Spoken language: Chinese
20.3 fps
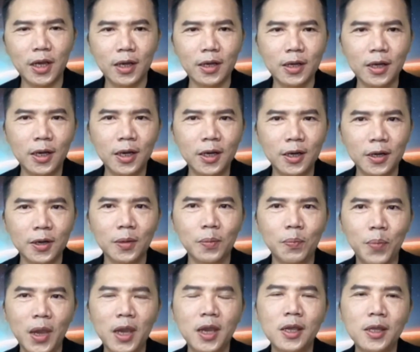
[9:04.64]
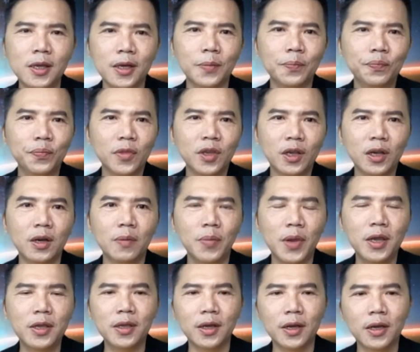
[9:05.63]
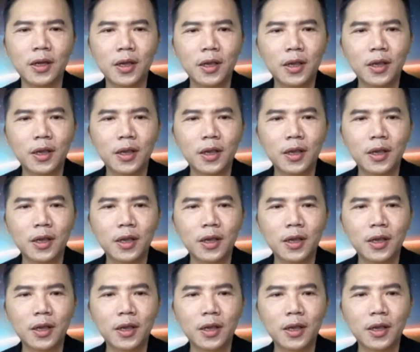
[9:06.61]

常可悲的，可悲的，